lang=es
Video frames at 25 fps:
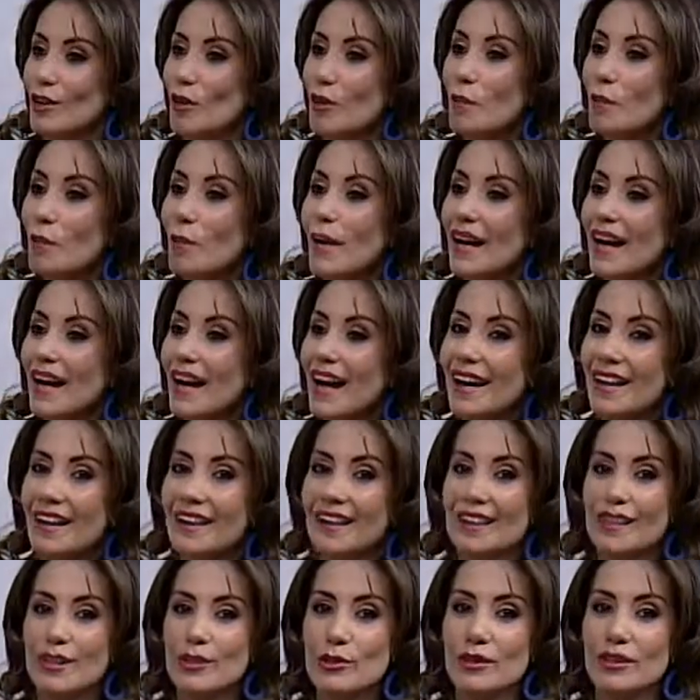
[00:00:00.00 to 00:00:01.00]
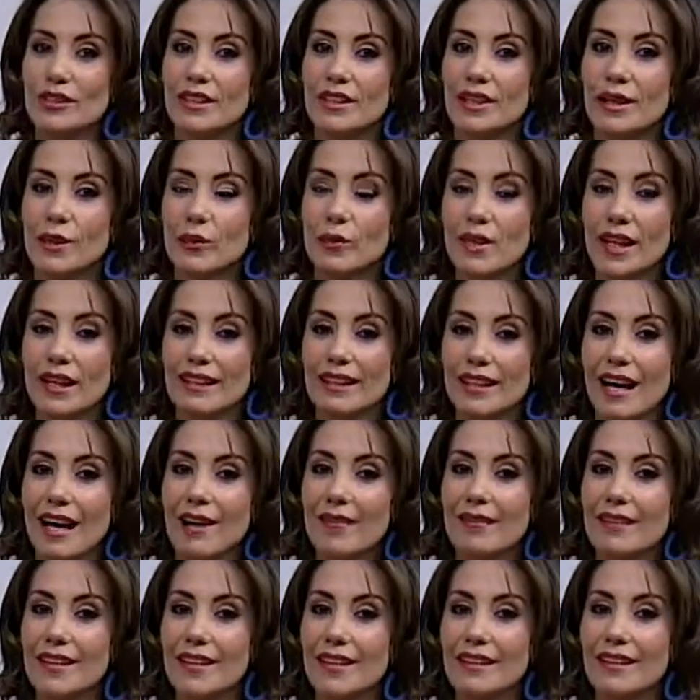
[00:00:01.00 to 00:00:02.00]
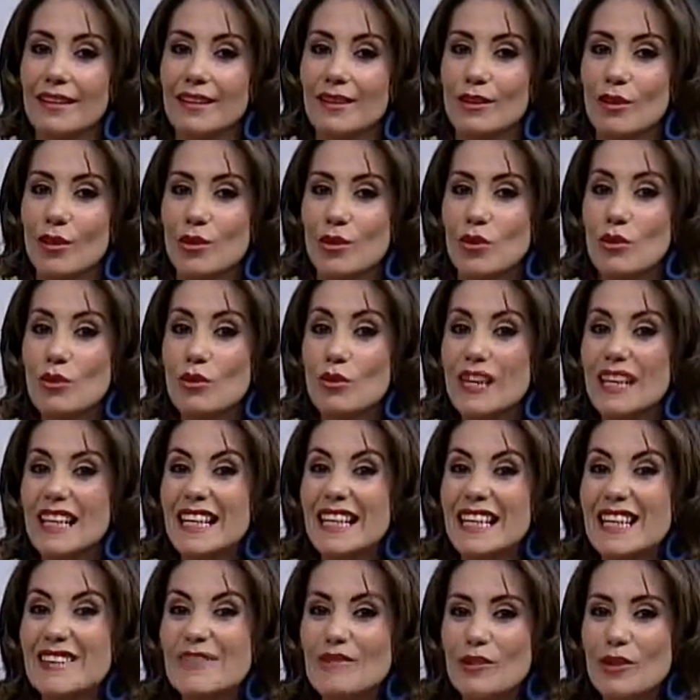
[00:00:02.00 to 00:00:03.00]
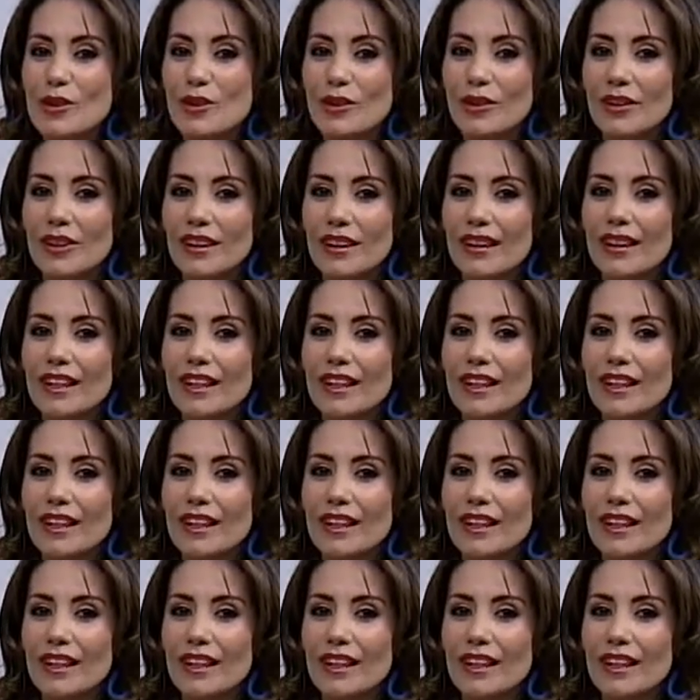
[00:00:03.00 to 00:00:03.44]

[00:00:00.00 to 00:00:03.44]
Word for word: comparar el hecho de tener una tablet con un libro.